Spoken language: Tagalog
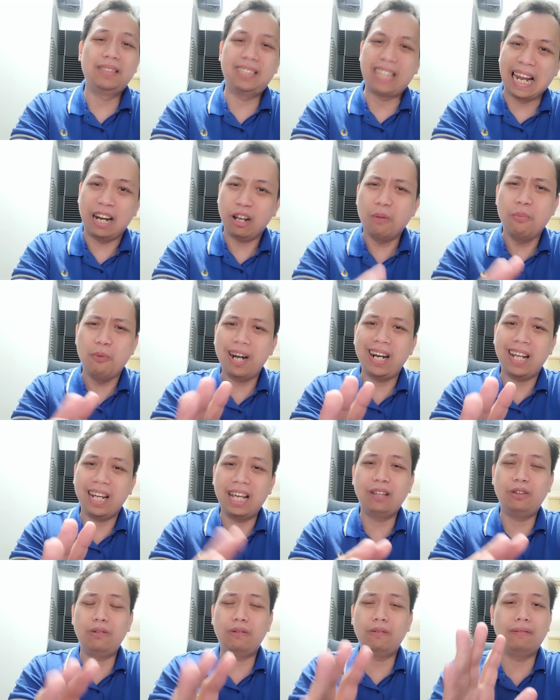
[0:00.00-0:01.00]
sana gumawa
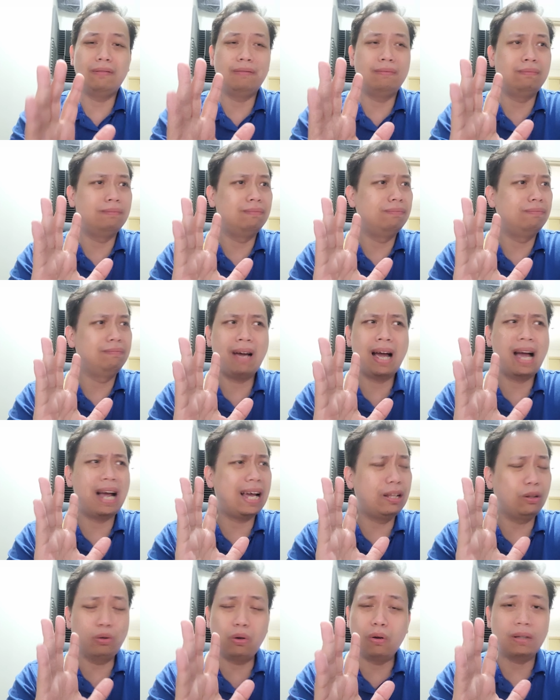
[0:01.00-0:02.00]
ng gantong, mga
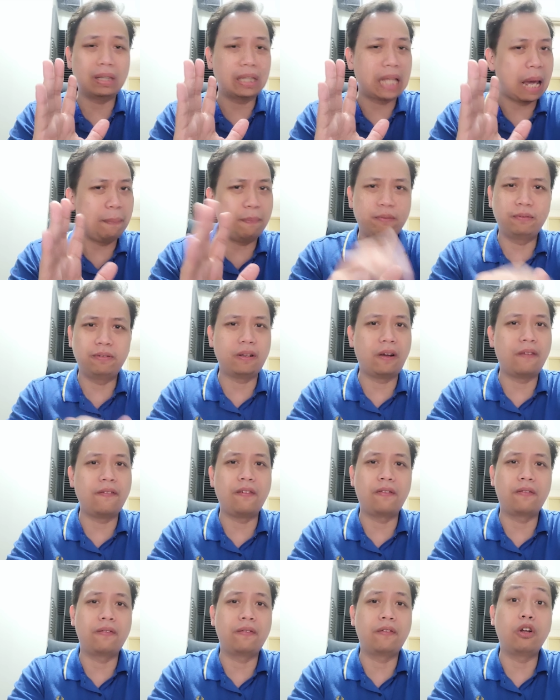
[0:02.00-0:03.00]
gantong types of
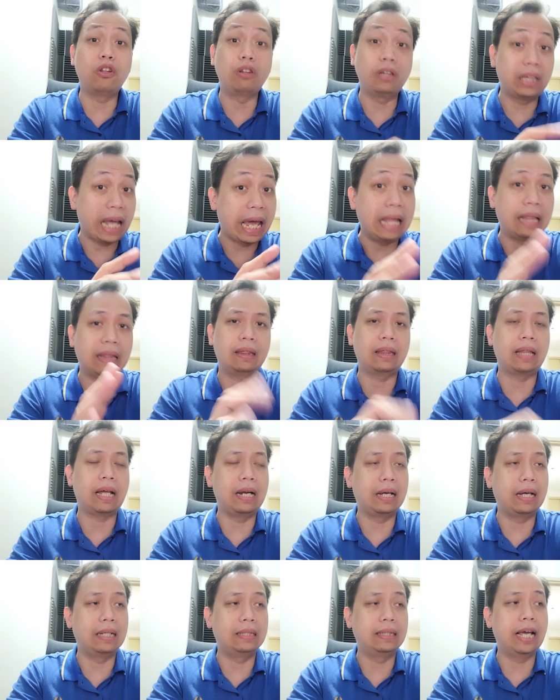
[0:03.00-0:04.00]
content
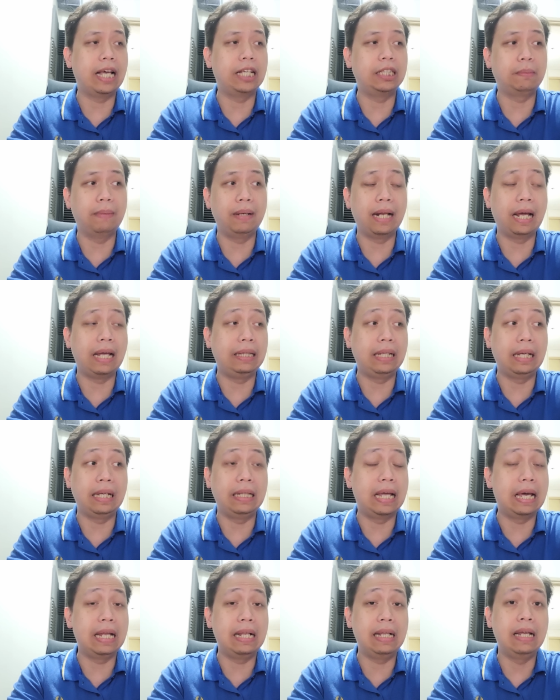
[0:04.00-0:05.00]
talaga si
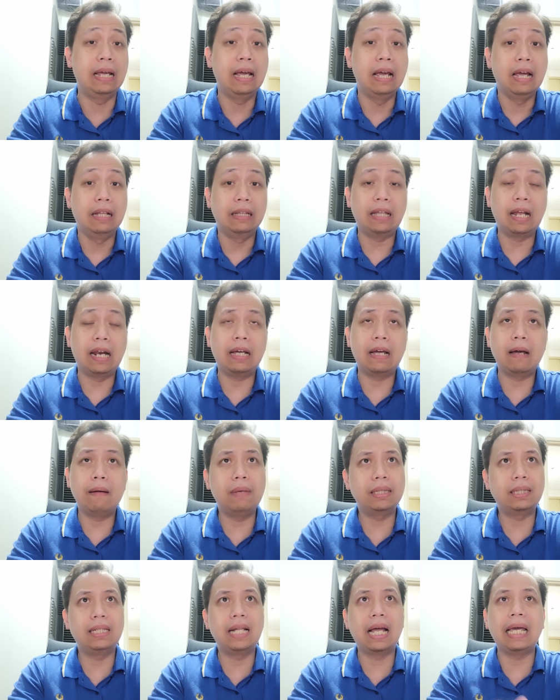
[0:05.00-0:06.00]
SB19 dahil
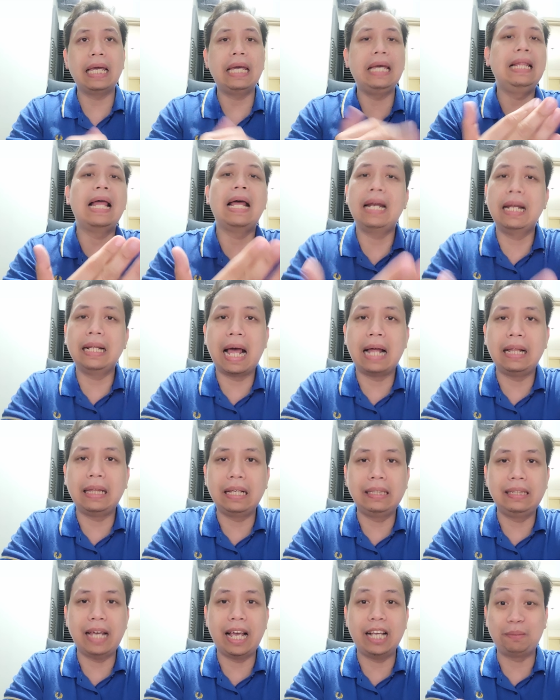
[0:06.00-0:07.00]
talagang mas nakikilala
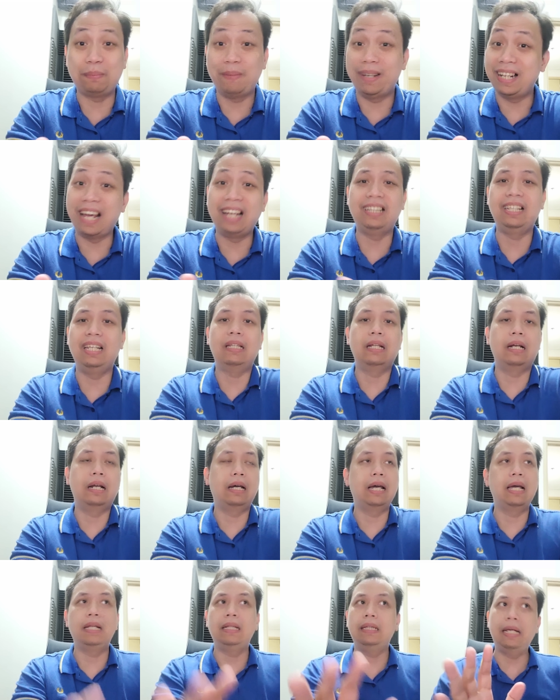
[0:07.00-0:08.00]
natin si SB19
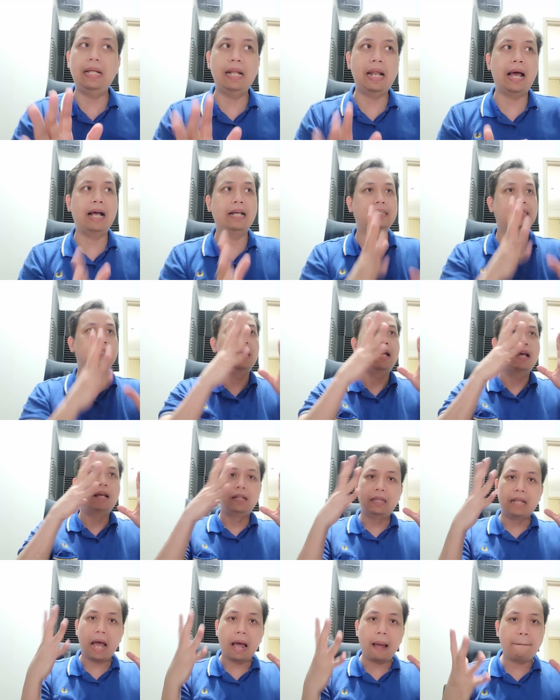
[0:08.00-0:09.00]
talaga hindi lang as
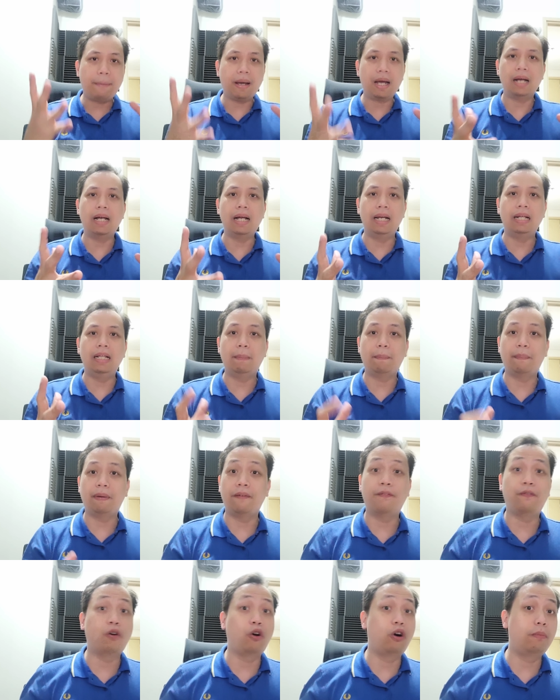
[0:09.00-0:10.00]
napakagaling na
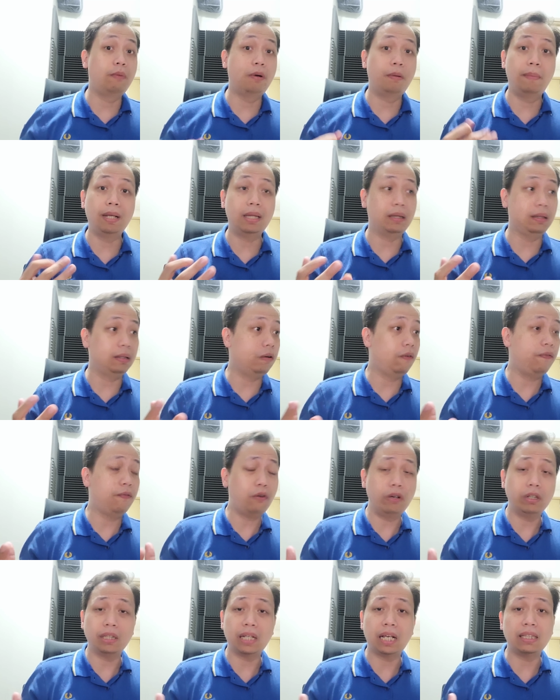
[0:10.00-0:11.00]
performer but of
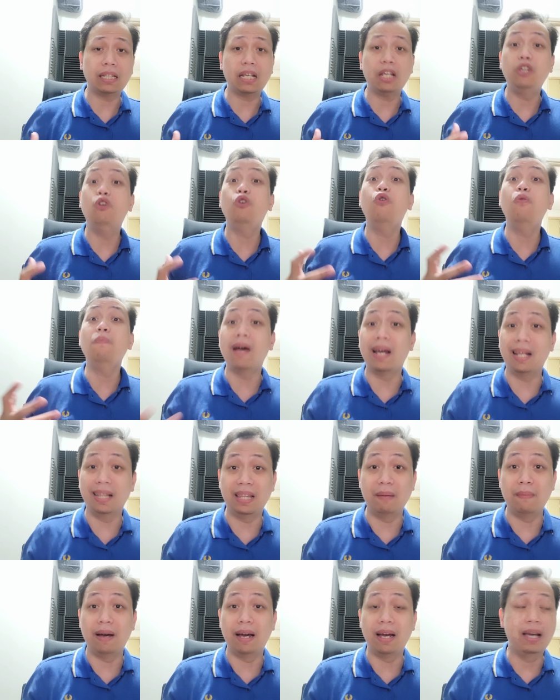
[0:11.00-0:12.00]
course as a
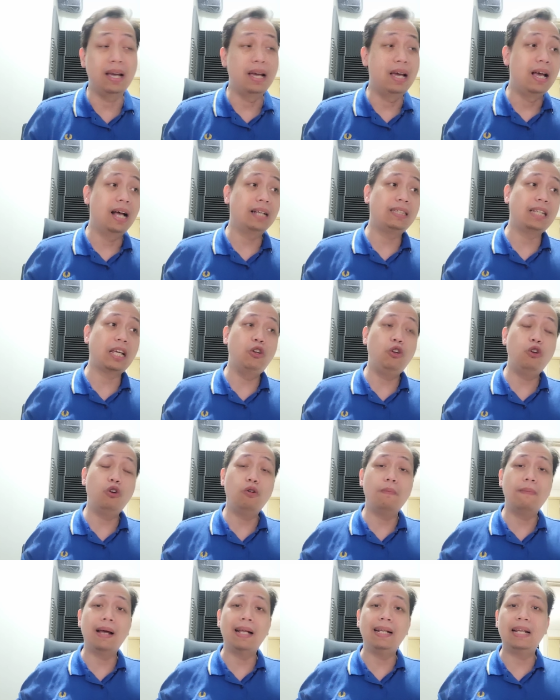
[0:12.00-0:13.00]
human di ba as a
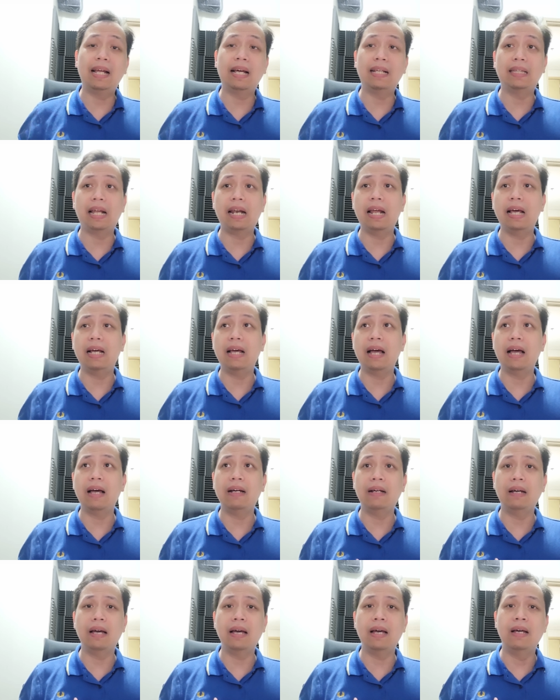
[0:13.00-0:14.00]
human na
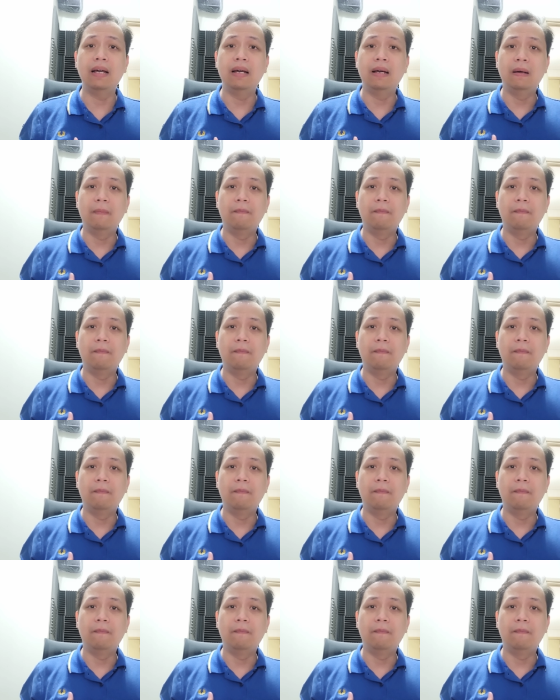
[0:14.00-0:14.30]
talagang uh,